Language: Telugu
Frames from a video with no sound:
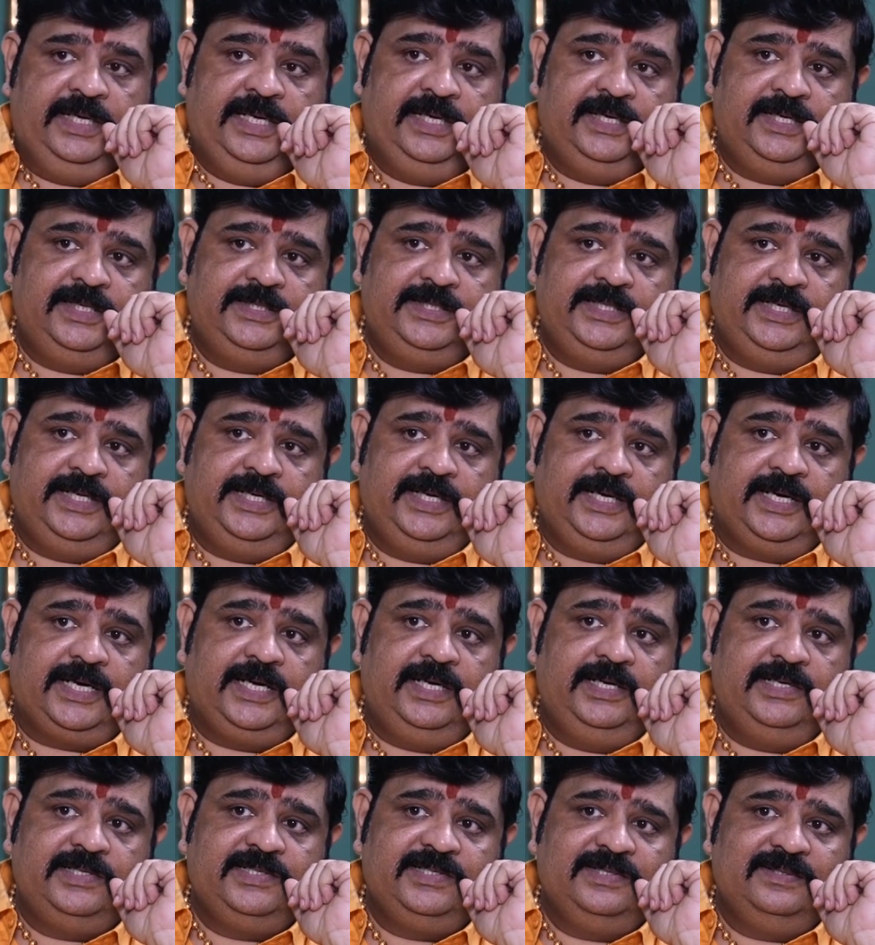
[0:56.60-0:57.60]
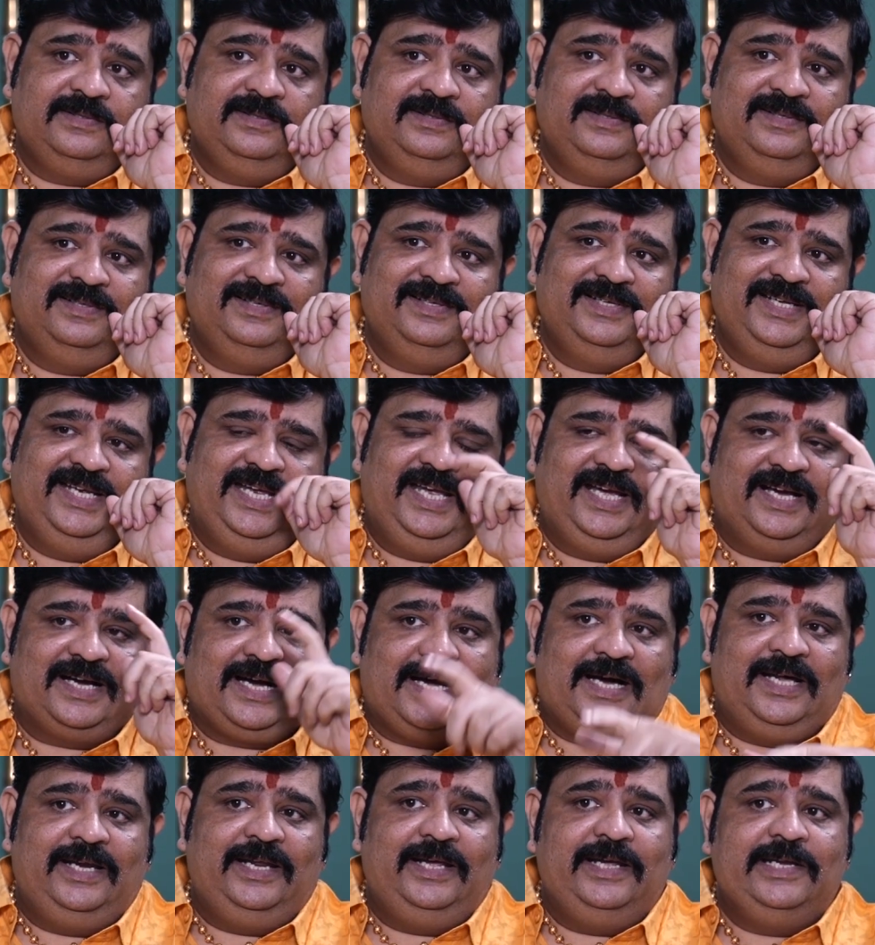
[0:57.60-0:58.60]
ఏలినాటి శని అనే కాలేజ్ ఈ
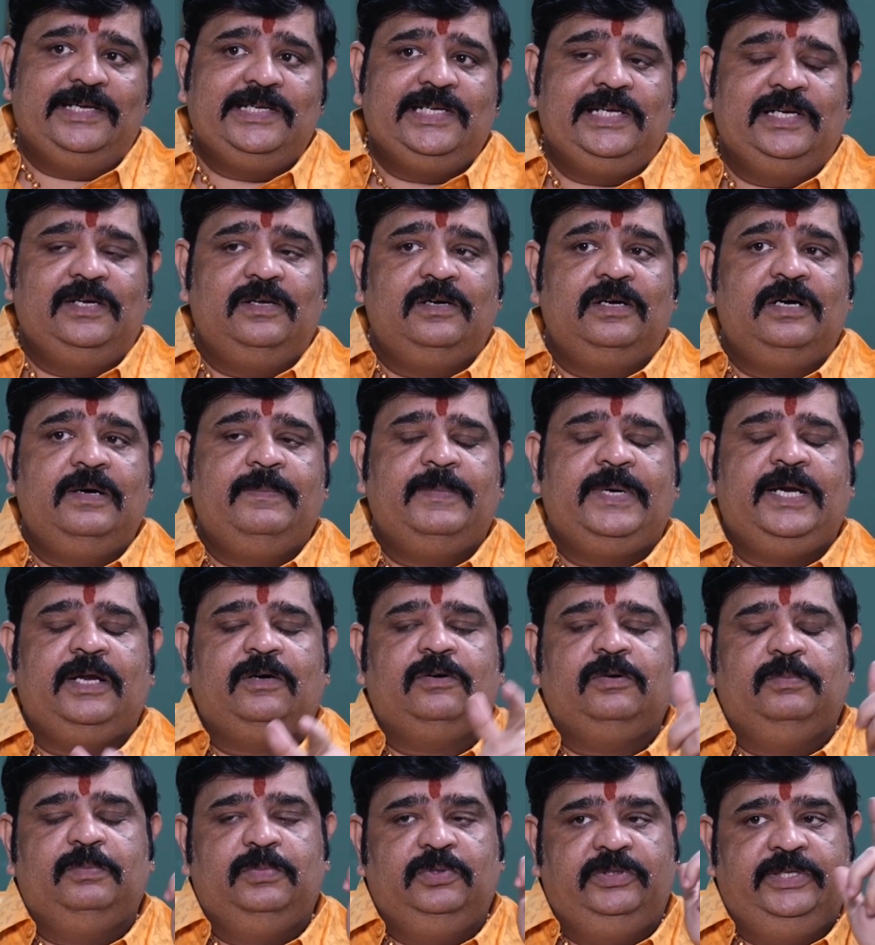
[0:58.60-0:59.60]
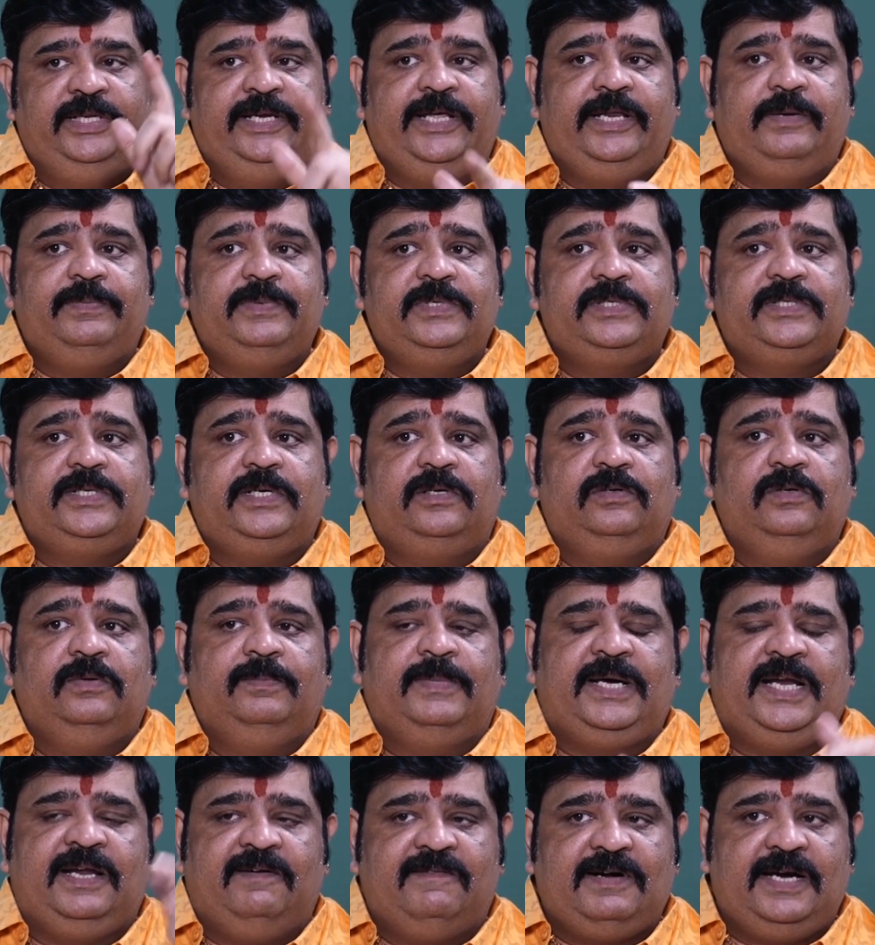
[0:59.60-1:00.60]
కాలేజీలో మనకు బుద్ధి నేర్పిస్తాడు
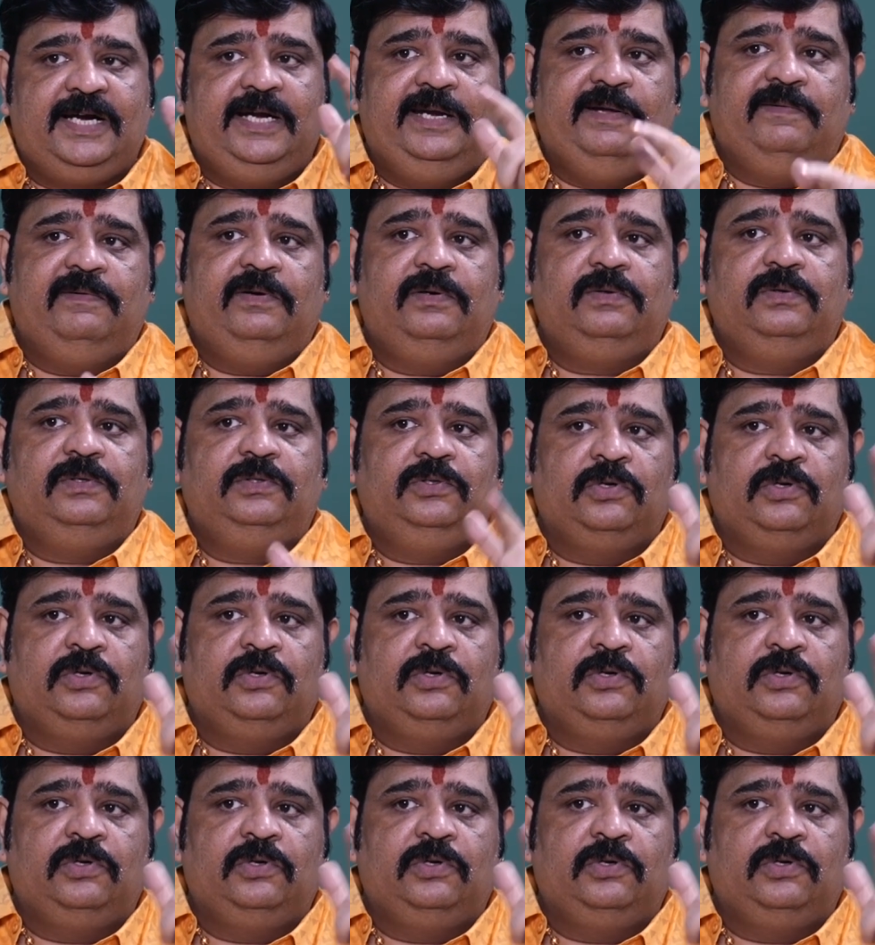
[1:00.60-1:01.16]
మన వాళ్ళెవరు